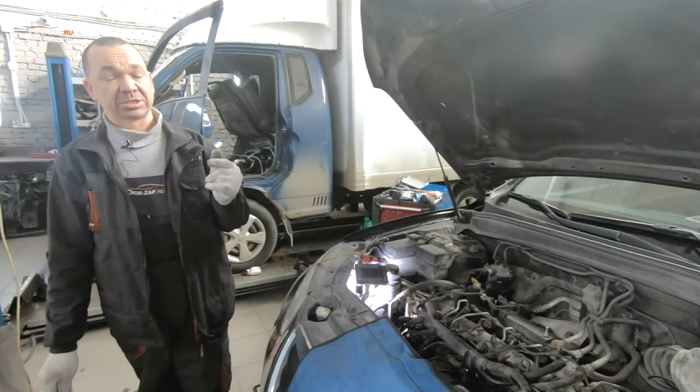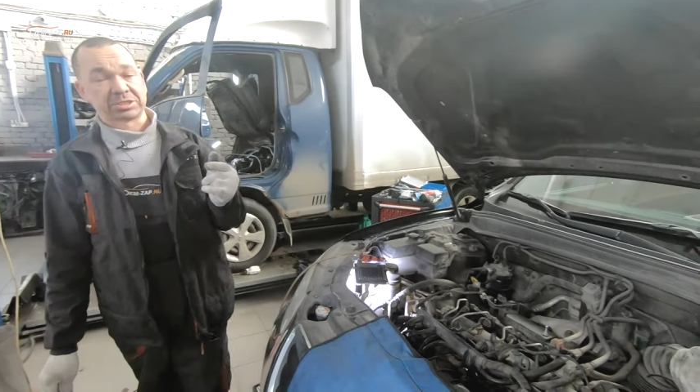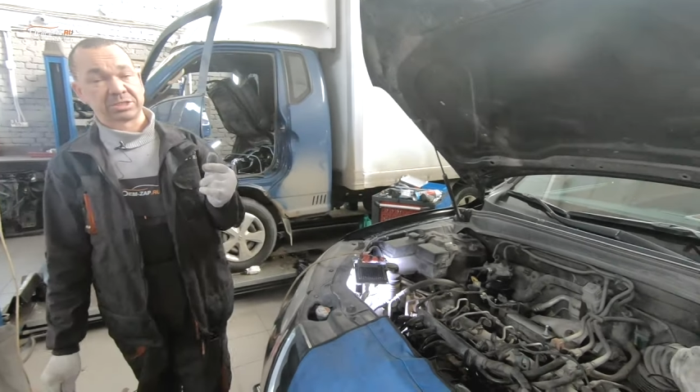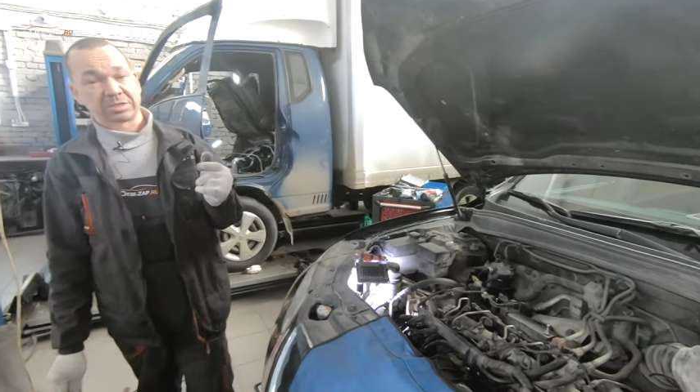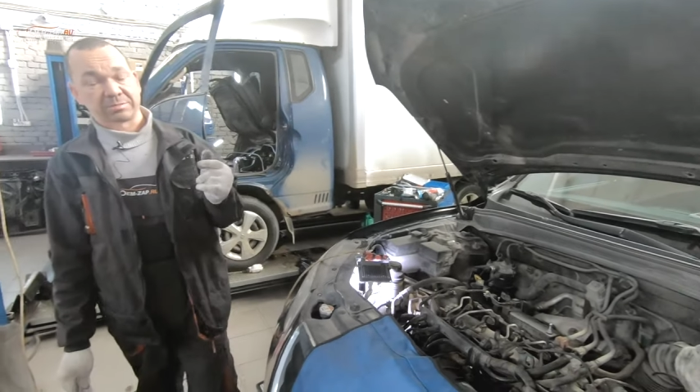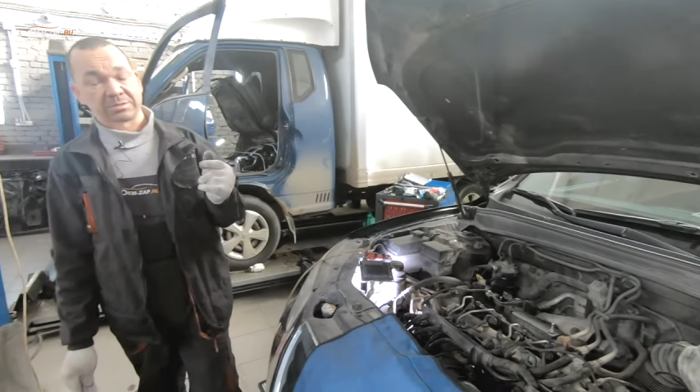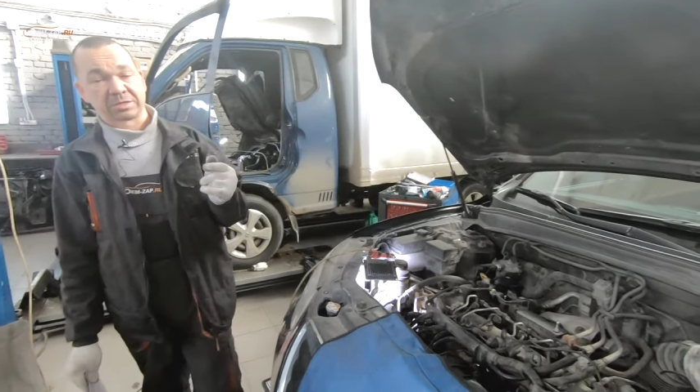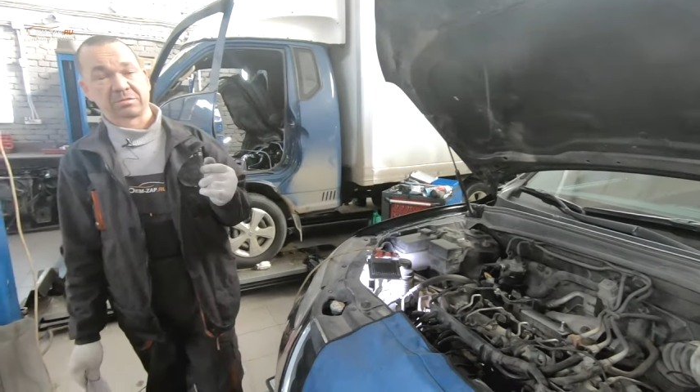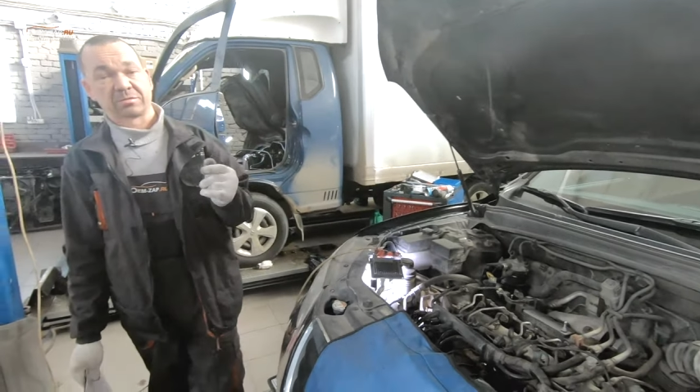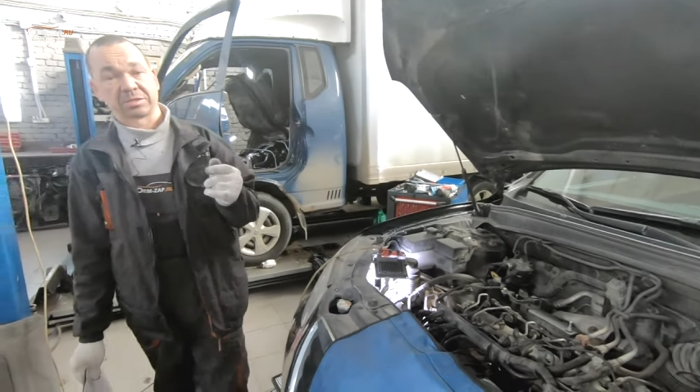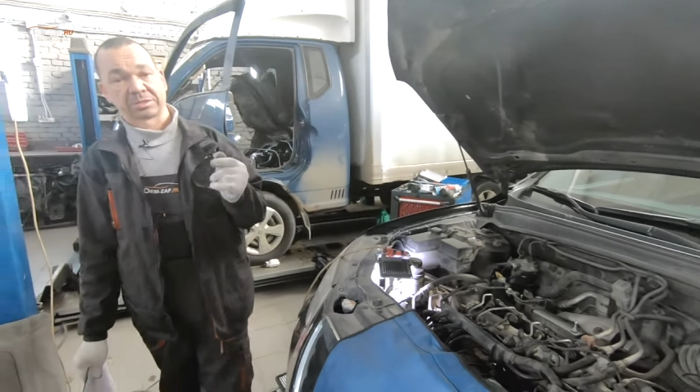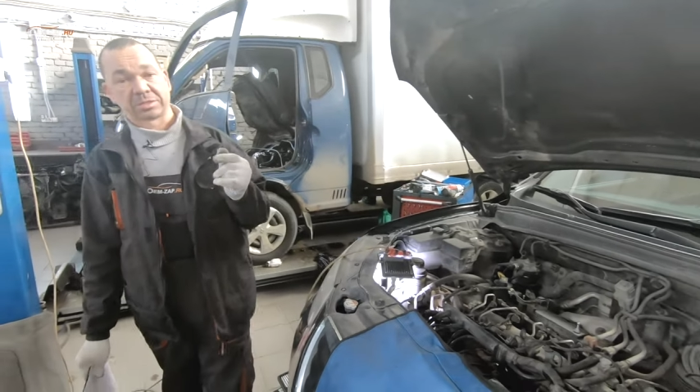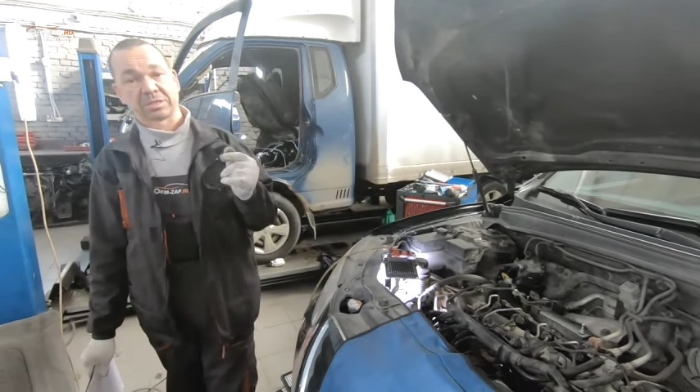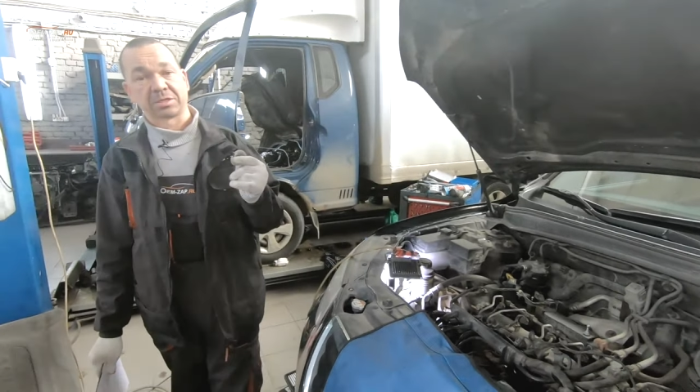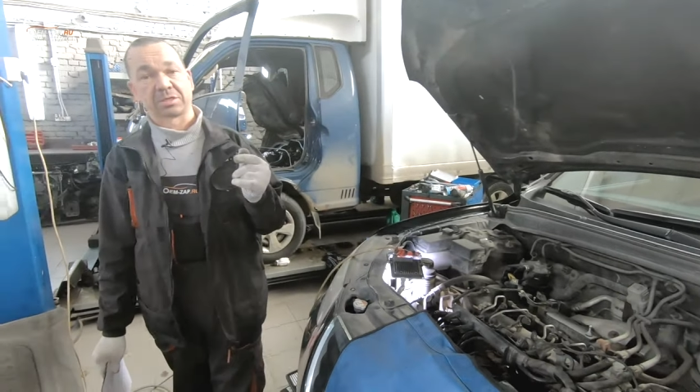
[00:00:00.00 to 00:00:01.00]
чем, если у вас
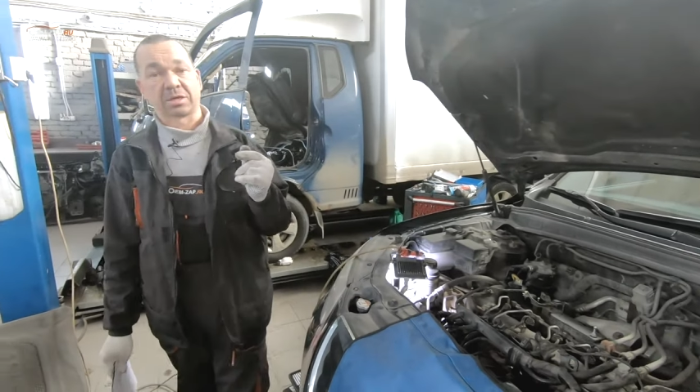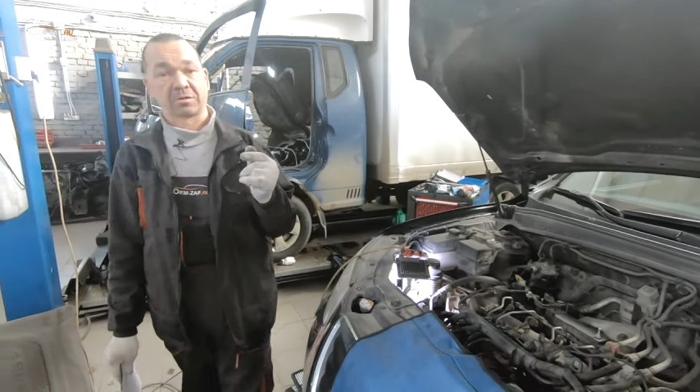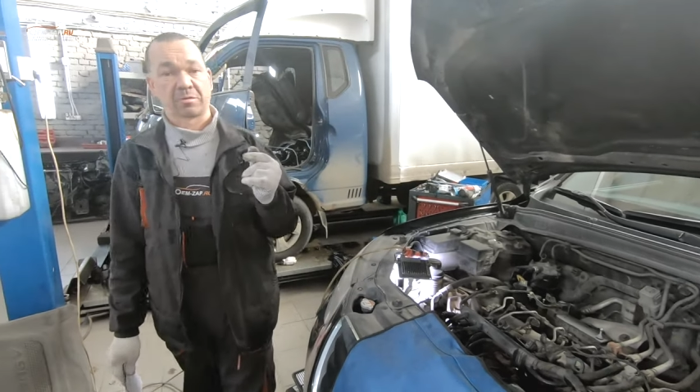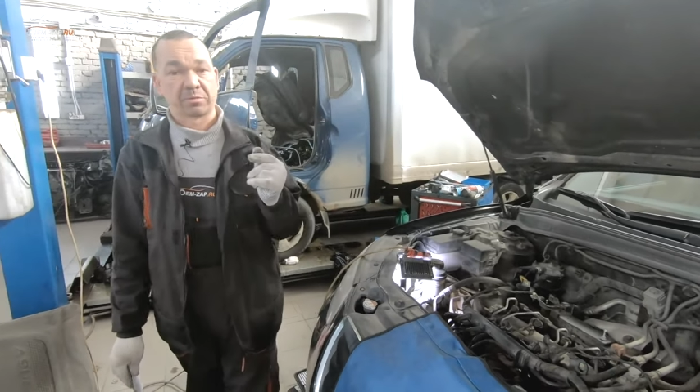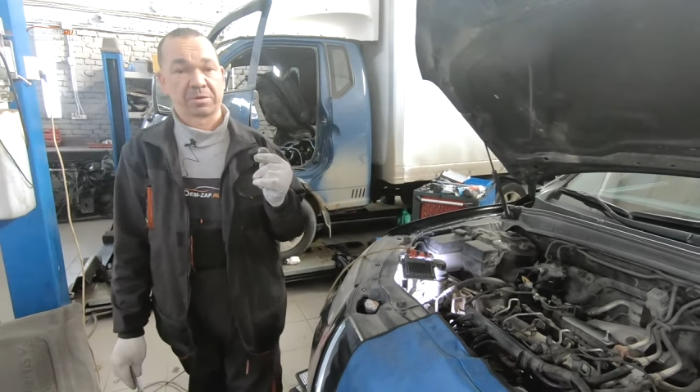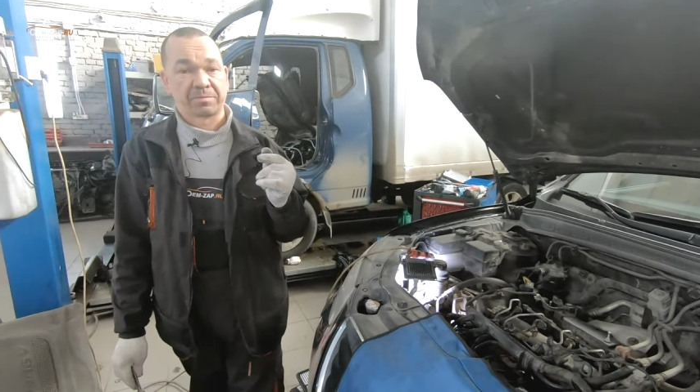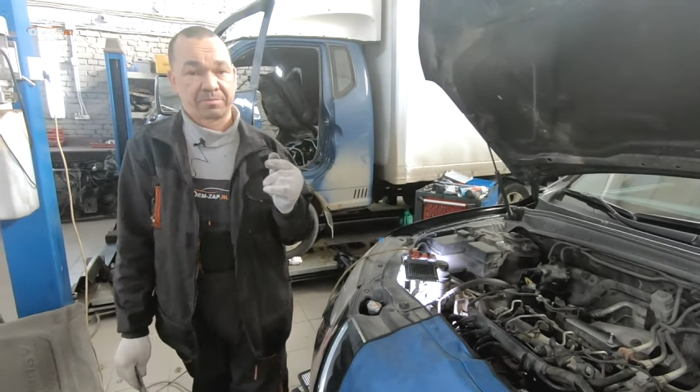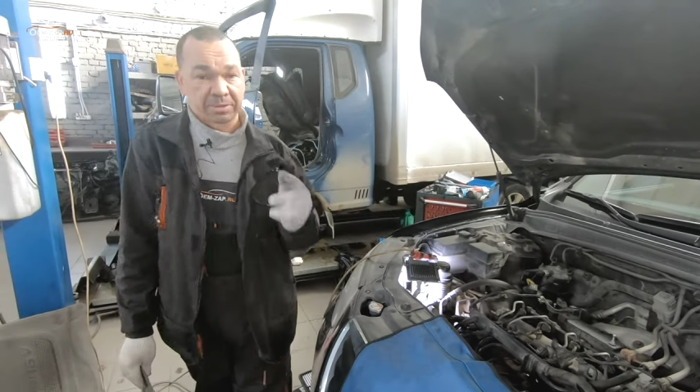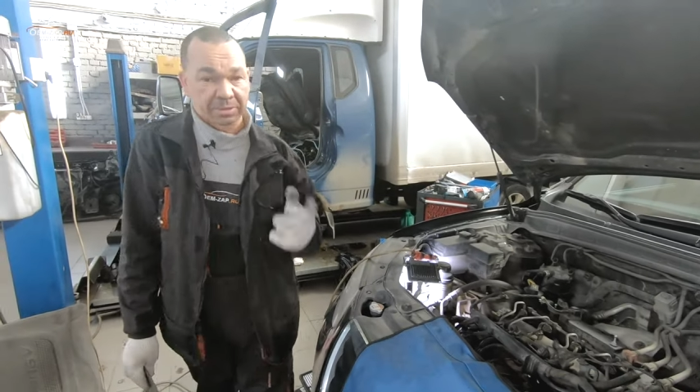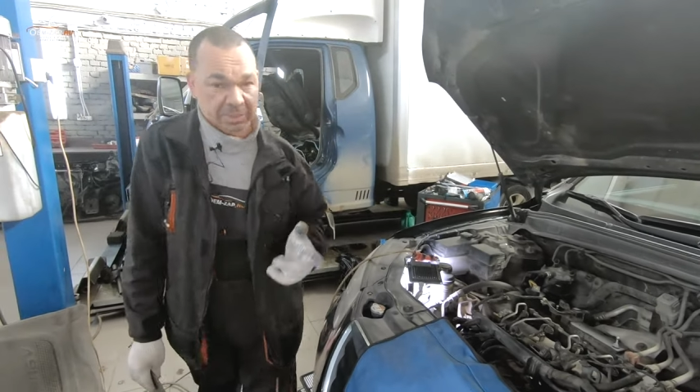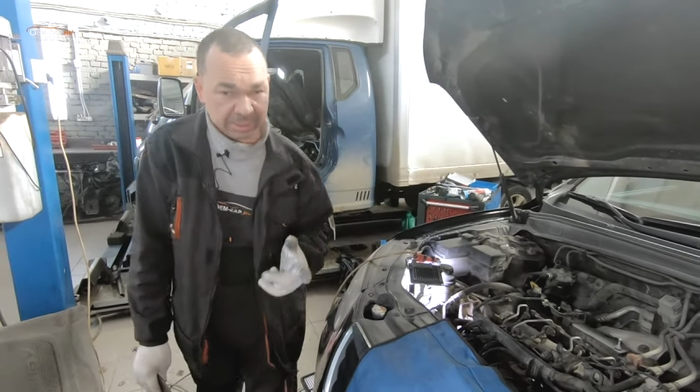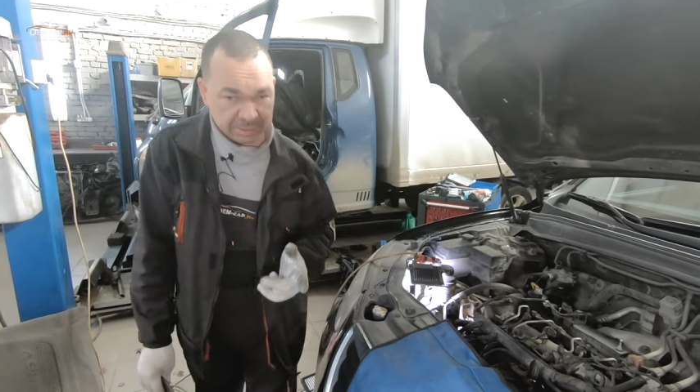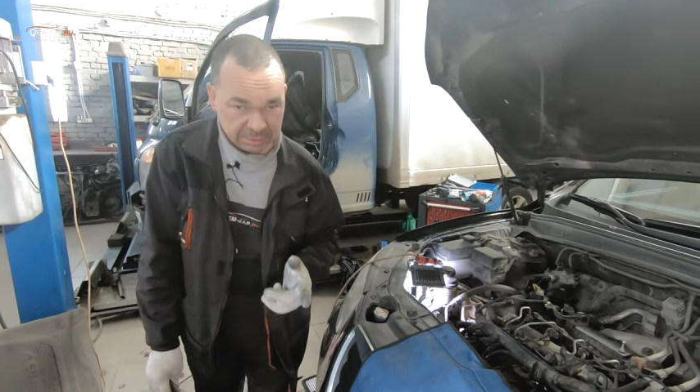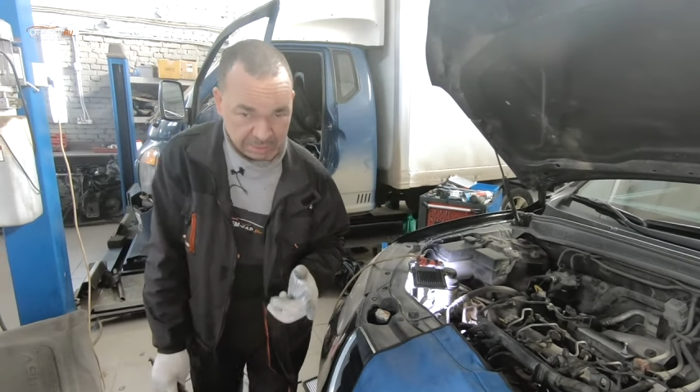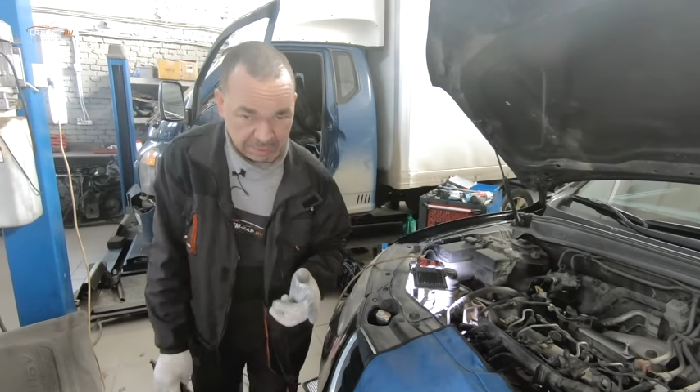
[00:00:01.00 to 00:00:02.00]
стала коробка
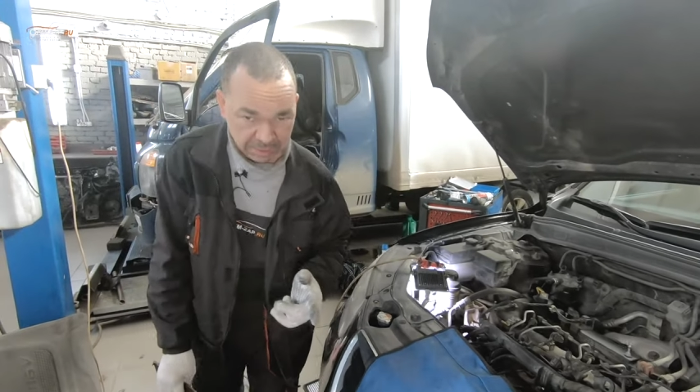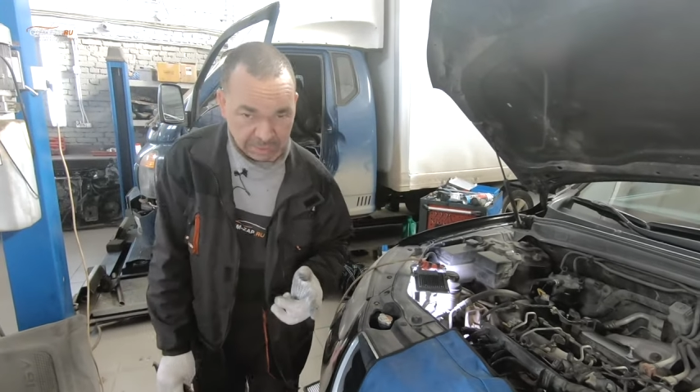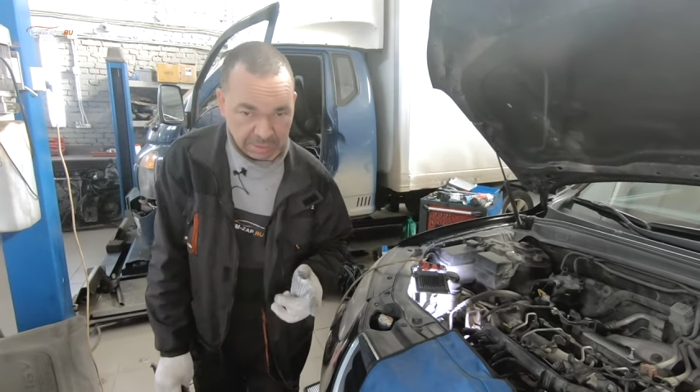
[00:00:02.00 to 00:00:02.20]
пинаться,